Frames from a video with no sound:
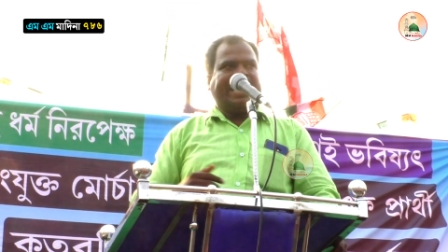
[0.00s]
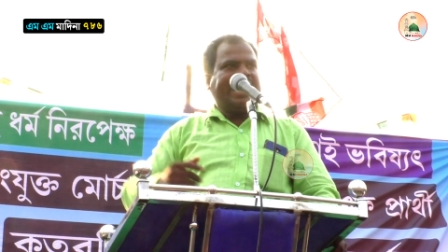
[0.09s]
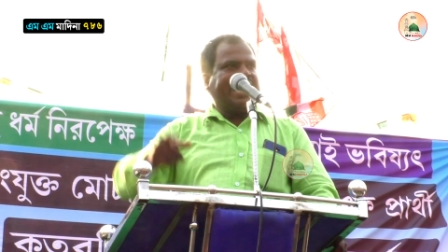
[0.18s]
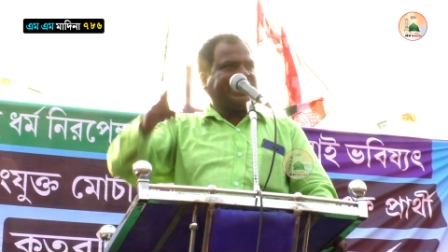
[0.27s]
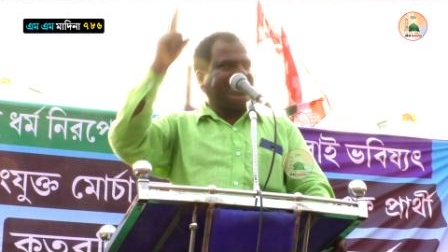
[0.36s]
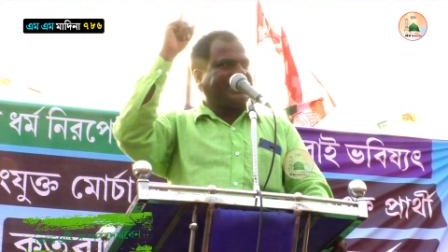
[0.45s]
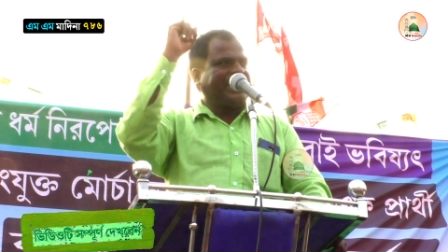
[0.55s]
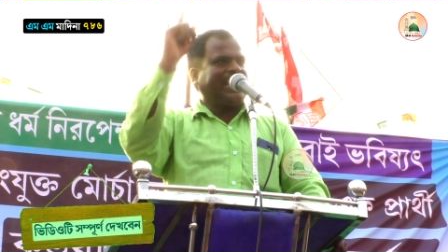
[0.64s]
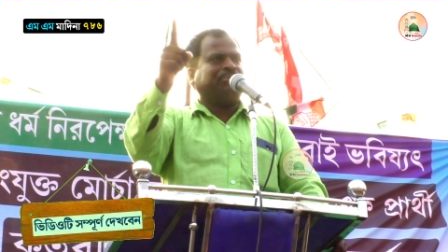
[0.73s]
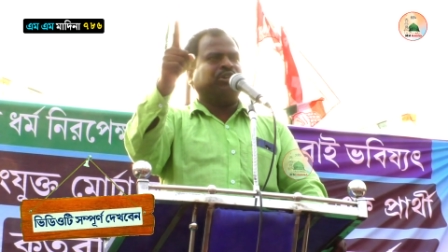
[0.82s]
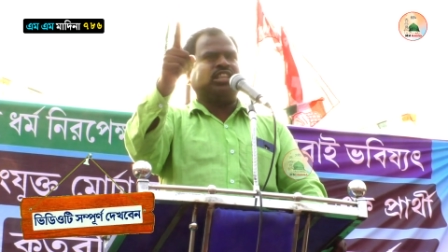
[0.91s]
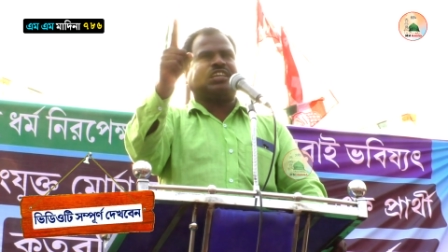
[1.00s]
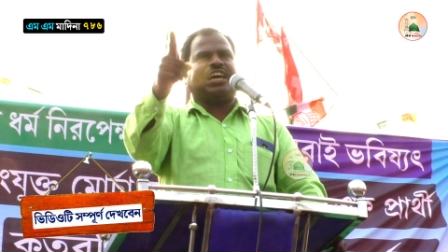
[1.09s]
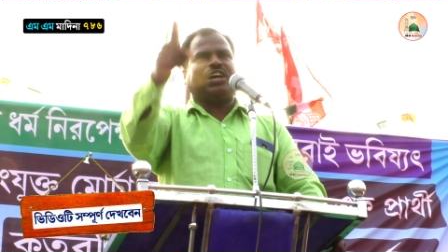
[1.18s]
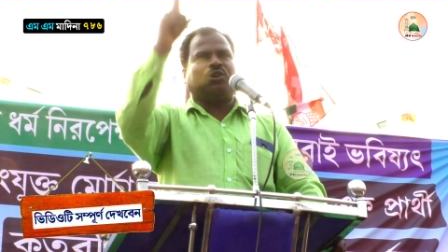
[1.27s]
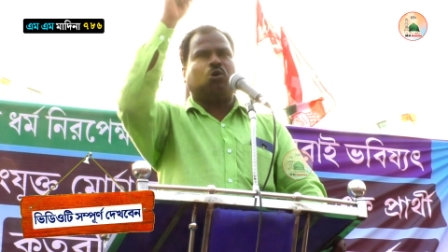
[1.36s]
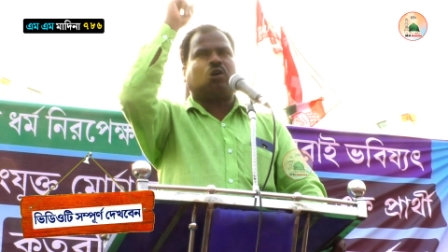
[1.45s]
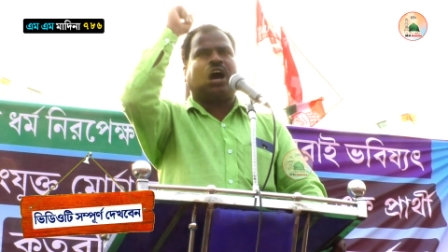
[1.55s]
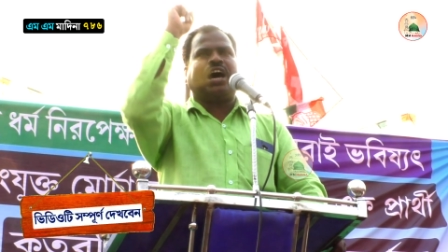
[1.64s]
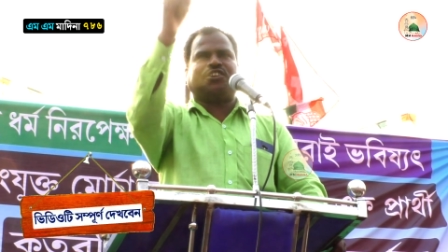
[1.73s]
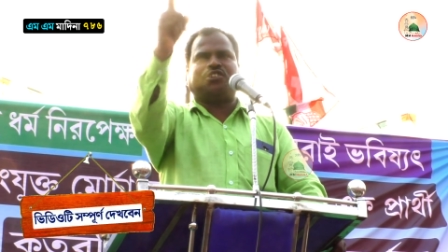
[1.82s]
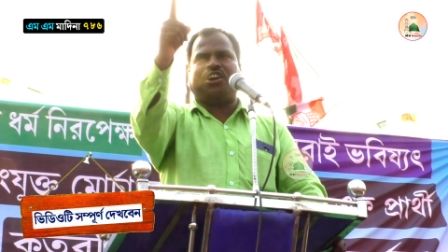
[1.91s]
এই দিদি মোদিকে রুখ
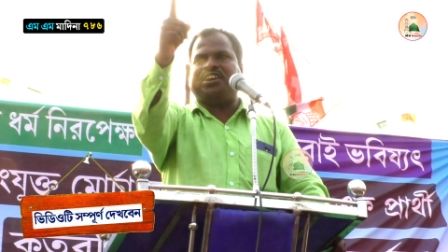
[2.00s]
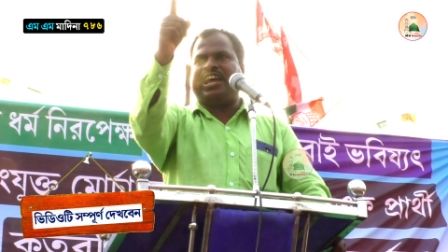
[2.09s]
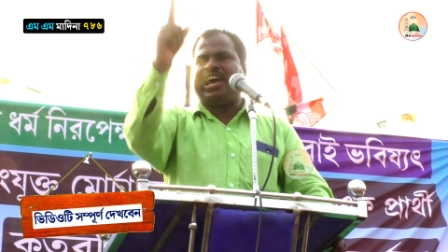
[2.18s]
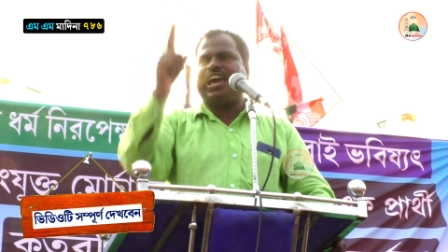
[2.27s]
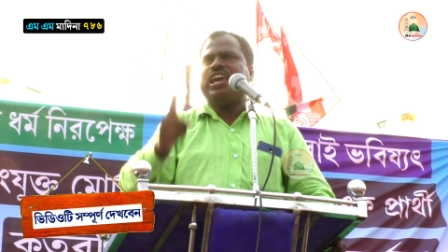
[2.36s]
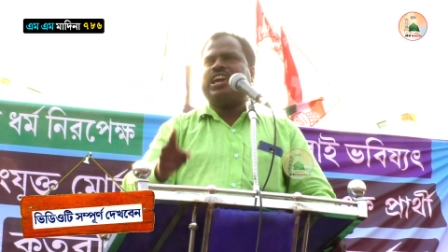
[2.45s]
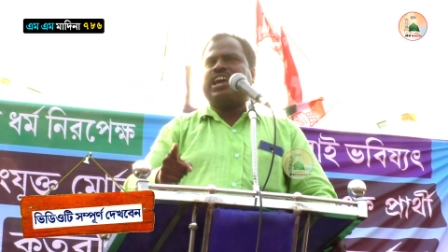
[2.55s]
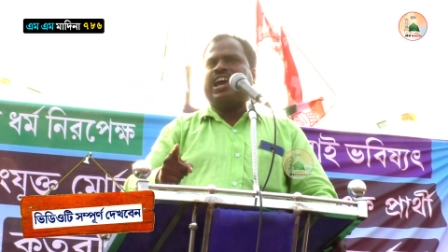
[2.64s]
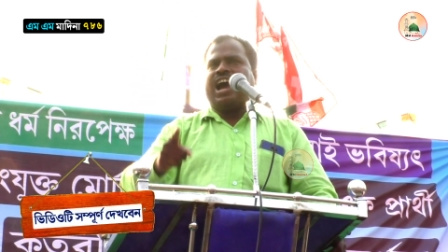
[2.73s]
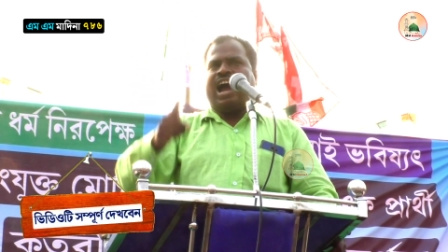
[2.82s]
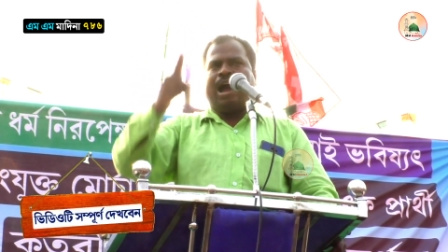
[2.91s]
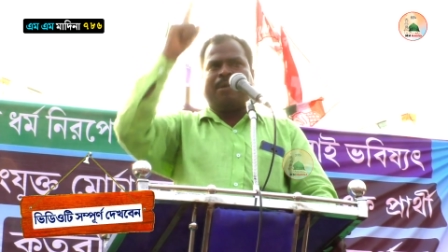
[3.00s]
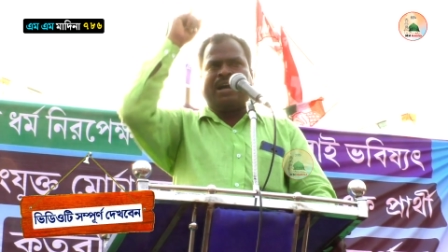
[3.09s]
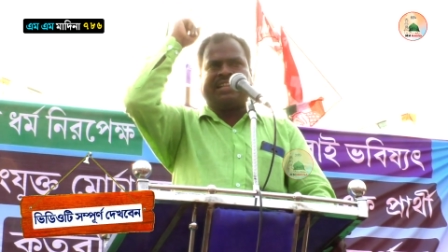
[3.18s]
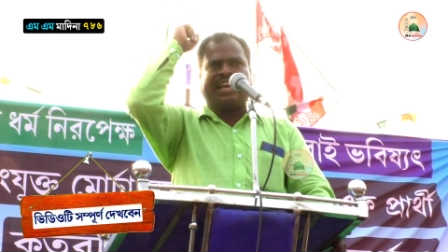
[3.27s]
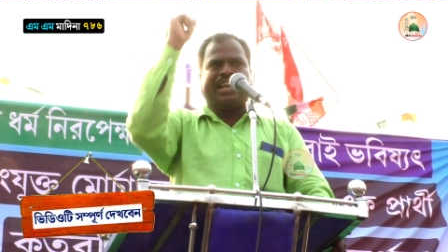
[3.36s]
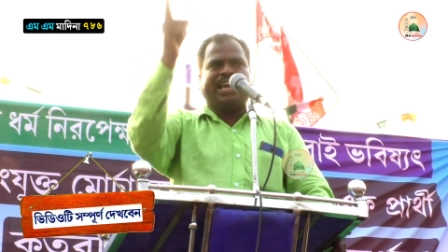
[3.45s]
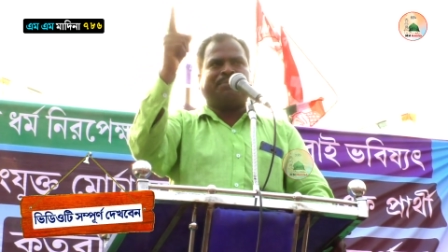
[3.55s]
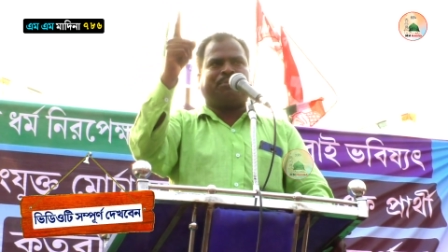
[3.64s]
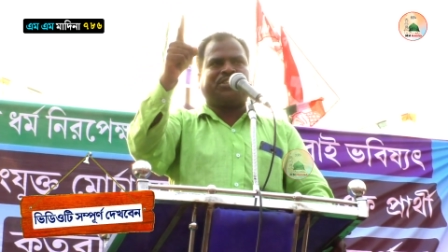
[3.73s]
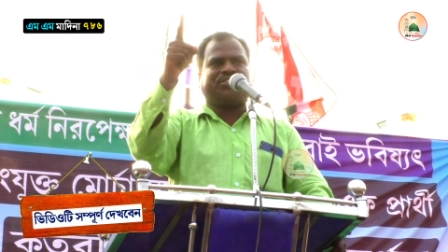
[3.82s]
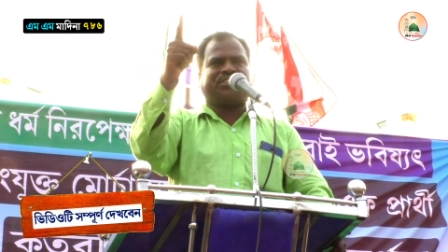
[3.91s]
আমাদের এই
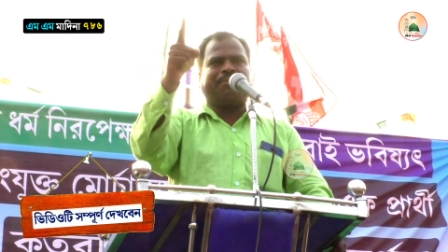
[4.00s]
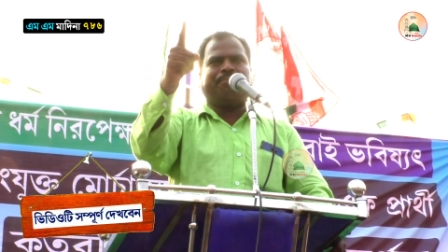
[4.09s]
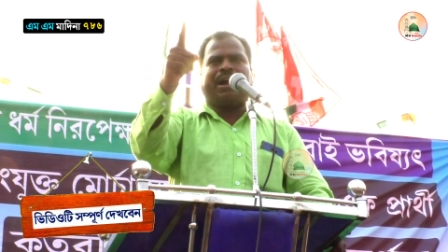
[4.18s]
পশ্চিম